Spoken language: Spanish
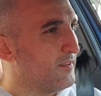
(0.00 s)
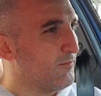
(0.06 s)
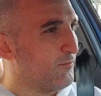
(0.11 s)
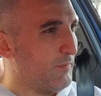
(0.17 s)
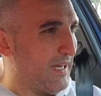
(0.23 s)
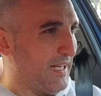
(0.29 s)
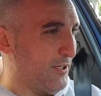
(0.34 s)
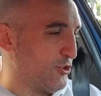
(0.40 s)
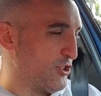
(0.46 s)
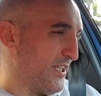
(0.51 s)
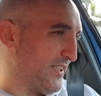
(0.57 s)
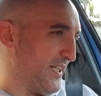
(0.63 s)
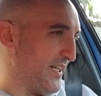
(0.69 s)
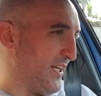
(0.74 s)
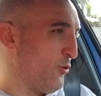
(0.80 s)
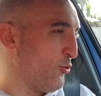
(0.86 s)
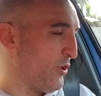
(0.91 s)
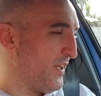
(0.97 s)
Vale, o sea,
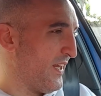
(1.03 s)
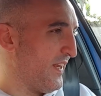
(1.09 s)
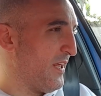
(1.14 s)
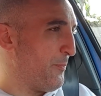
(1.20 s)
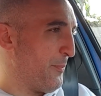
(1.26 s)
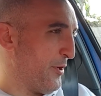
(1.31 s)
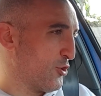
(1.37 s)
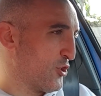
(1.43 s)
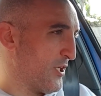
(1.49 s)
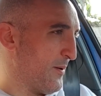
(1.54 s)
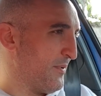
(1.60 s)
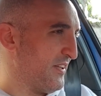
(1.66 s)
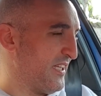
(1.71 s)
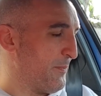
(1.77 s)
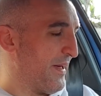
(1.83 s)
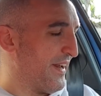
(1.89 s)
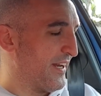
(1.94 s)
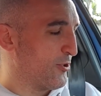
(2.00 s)
tenéis unidades, pero
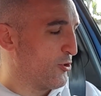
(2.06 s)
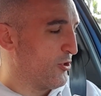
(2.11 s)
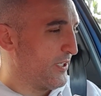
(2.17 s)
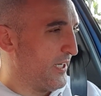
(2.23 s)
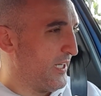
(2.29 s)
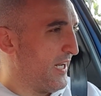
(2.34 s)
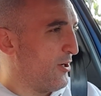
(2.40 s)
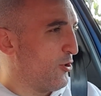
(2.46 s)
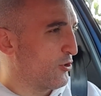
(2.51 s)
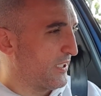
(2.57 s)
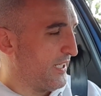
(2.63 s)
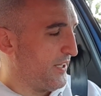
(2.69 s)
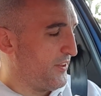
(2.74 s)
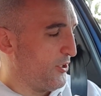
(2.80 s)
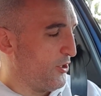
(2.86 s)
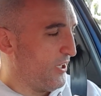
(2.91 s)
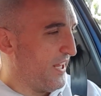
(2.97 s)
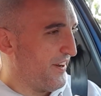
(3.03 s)
solamente para recoger a los que
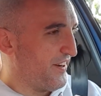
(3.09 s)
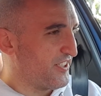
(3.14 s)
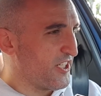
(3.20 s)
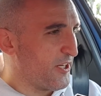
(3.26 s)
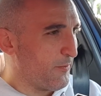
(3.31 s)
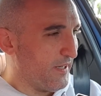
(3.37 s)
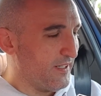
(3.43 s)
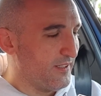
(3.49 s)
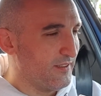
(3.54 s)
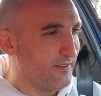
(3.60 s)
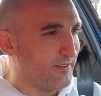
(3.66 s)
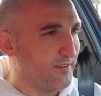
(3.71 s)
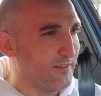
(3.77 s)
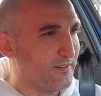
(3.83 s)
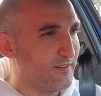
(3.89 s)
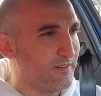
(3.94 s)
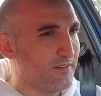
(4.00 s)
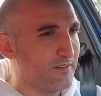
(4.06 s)
hicieron la reserva.
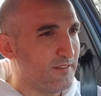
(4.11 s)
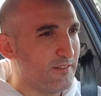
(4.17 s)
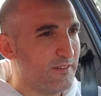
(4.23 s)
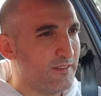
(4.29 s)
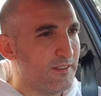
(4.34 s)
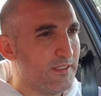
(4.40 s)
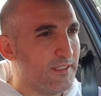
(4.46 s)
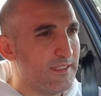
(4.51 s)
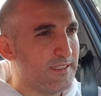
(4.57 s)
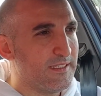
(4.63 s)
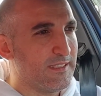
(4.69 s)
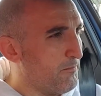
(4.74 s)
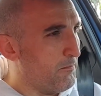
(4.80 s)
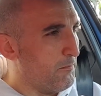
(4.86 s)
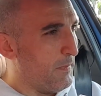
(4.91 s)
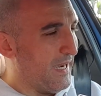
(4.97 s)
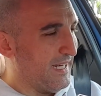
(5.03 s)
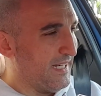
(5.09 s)
Sí, sí.
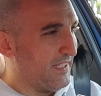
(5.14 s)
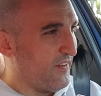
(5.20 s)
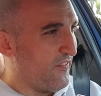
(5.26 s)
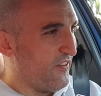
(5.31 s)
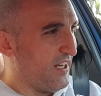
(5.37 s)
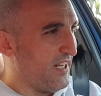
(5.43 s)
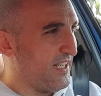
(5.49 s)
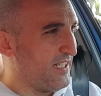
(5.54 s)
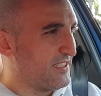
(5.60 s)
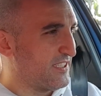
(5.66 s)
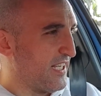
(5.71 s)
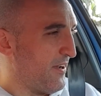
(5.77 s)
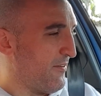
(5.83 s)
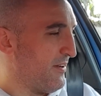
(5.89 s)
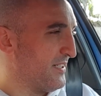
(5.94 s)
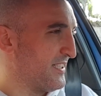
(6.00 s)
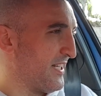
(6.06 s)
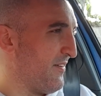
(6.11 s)
Vale, tendréis,
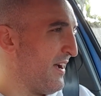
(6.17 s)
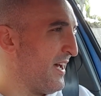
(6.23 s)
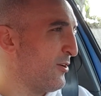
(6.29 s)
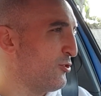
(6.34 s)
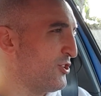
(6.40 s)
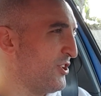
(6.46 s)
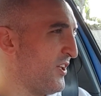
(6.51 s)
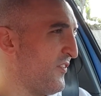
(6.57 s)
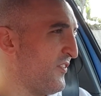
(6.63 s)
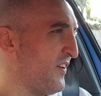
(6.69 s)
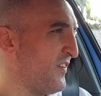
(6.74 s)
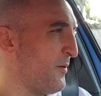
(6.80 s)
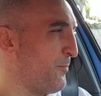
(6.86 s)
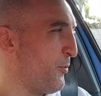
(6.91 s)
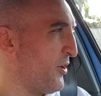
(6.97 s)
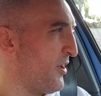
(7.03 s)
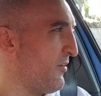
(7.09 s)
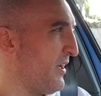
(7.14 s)
¿sabes algo si tendrán
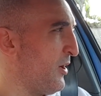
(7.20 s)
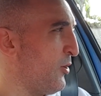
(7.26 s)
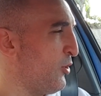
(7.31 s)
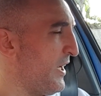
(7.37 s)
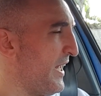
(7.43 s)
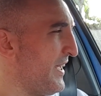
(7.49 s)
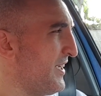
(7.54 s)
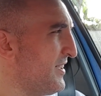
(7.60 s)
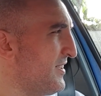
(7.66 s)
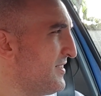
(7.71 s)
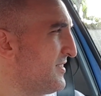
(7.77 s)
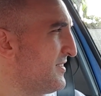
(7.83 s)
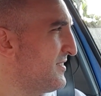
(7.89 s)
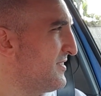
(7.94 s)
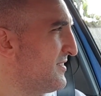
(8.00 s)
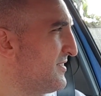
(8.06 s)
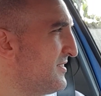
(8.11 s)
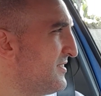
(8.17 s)
disponibles online?
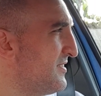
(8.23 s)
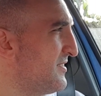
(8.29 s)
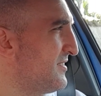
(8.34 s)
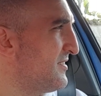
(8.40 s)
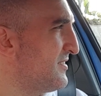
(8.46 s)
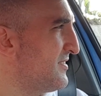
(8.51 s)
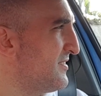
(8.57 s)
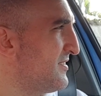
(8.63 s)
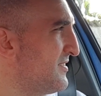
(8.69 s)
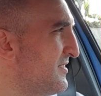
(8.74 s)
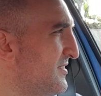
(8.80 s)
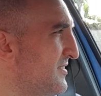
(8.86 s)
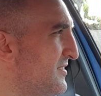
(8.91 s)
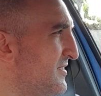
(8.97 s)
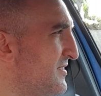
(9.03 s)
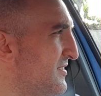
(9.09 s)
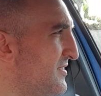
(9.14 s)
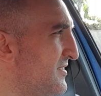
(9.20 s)

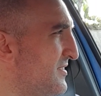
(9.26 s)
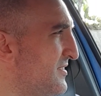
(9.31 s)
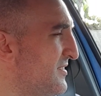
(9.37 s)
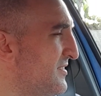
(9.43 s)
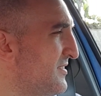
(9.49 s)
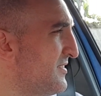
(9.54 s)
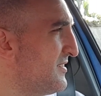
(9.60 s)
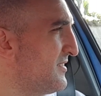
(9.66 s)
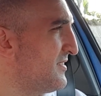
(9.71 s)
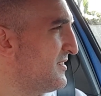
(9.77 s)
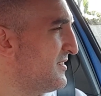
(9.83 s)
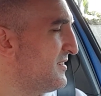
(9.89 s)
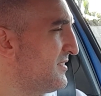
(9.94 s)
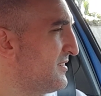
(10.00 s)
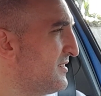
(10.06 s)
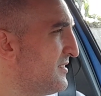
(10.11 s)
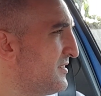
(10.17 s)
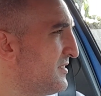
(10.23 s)
No, no, es que
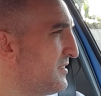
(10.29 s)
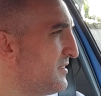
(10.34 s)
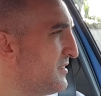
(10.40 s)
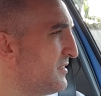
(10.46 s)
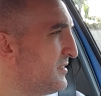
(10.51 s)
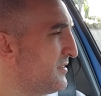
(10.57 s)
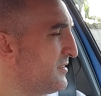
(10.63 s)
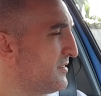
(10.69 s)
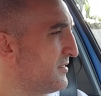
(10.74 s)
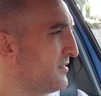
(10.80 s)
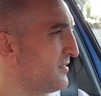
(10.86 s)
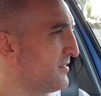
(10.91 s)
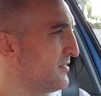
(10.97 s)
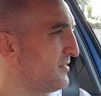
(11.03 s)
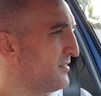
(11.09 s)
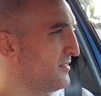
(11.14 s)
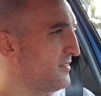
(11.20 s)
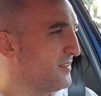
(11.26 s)
está
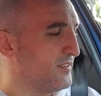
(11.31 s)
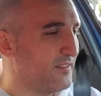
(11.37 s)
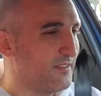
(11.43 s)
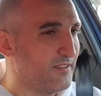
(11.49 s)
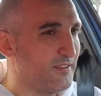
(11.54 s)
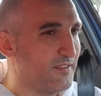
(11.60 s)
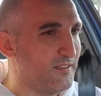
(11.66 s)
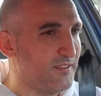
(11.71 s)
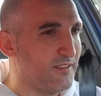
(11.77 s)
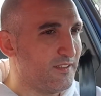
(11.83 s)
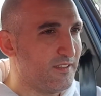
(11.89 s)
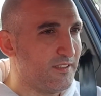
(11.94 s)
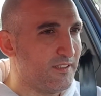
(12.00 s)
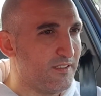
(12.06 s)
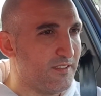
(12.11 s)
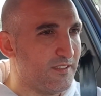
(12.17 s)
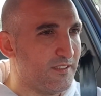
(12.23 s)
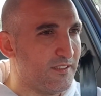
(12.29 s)
agotada a
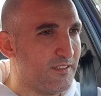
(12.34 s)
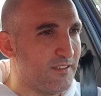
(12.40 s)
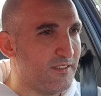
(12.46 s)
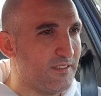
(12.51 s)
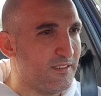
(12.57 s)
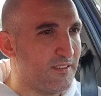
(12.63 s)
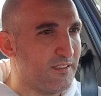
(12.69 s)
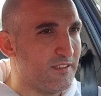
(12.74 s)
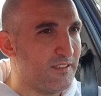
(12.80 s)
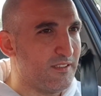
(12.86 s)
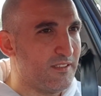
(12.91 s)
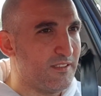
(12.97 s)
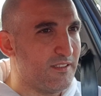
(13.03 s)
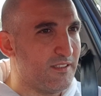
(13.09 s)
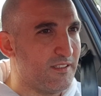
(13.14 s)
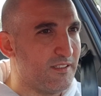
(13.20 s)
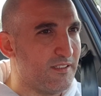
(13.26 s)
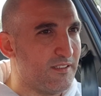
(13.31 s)
nivel no sé si
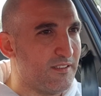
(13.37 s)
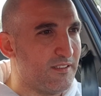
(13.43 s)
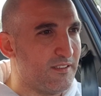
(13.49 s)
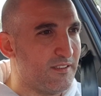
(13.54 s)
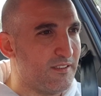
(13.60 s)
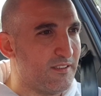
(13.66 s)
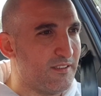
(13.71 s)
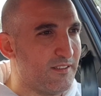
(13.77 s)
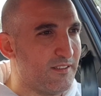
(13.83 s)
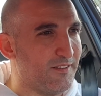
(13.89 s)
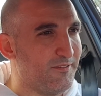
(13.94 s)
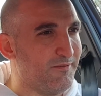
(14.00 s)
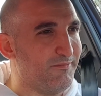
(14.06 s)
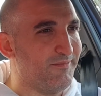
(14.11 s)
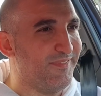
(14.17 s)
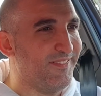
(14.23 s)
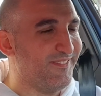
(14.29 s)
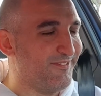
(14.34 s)
mundial o nacional, pero
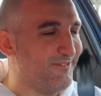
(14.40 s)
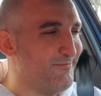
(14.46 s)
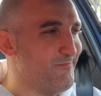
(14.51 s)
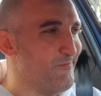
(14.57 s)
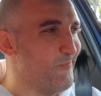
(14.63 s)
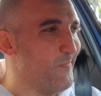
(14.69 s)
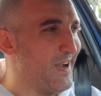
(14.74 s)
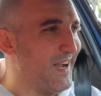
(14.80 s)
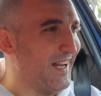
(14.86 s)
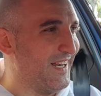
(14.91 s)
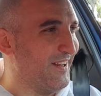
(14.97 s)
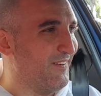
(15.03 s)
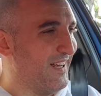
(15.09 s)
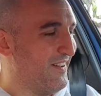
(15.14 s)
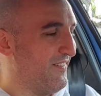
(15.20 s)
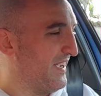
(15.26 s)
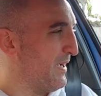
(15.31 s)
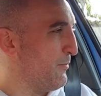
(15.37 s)
está agotada todo. Vale,
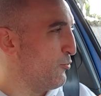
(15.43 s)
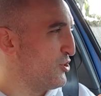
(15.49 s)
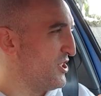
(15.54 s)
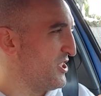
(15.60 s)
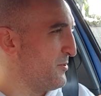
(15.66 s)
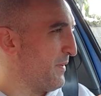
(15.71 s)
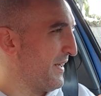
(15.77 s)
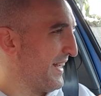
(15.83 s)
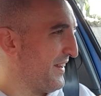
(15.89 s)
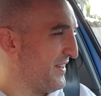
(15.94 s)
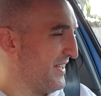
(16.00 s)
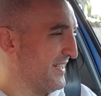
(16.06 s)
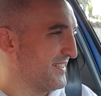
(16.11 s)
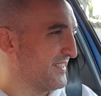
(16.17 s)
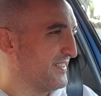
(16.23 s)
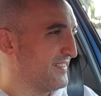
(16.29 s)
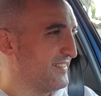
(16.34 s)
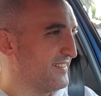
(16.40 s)
vale, venga, muchísimas gracias.
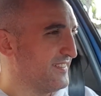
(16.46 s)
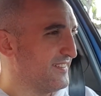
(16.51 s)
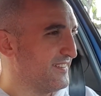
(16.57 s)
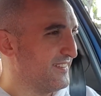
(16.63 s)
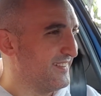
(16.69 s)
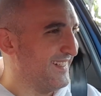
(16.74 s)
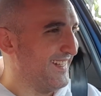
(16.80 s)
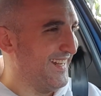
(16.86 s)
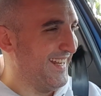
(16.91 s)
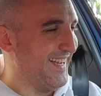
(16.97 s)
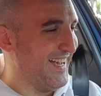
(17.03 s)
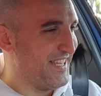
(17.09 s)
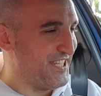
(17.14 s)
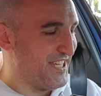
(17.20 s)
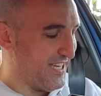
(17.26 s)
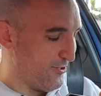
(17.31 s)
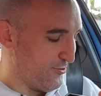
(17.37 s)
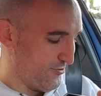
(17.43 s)
Vale, venga, nada, adiós.
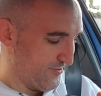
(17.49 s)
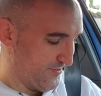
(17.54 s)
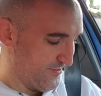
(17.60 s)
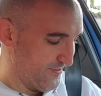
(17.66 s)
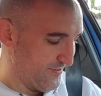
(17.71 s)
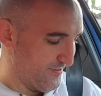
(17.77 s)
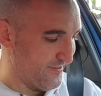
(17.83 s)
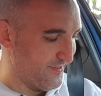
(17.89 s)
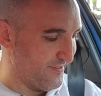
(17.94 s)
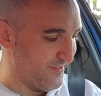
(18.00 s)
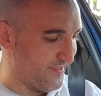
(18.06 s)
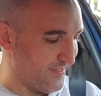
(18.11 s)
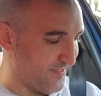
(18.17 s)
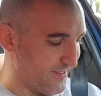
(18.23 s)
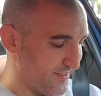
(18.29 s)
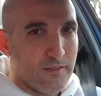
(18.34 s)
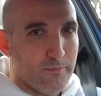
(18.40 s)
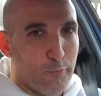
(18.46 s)
Chao.
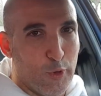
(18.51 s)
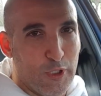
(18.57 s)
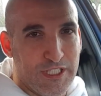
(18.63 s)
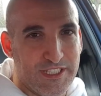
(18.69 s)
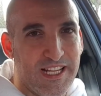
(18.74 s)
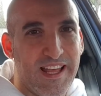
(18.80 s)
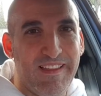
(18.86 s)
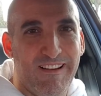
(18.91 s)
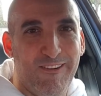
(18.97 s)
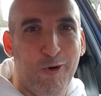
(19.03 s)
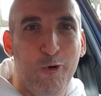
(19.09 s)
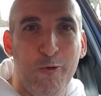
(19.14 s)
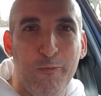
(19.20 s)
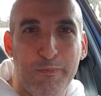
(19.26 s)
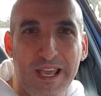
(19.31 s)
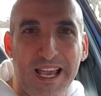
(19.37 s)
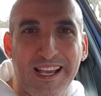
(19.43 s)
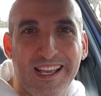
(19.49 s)
Pues nada,
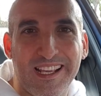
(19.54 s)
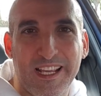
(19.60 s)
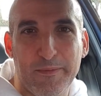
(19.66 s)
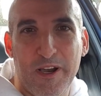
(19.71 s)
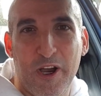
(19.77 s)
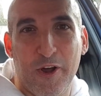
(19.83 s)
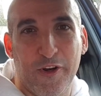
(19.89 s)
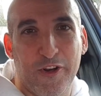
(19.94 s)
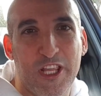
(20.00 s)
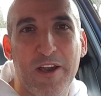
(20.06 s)
un viaje que me ahorro.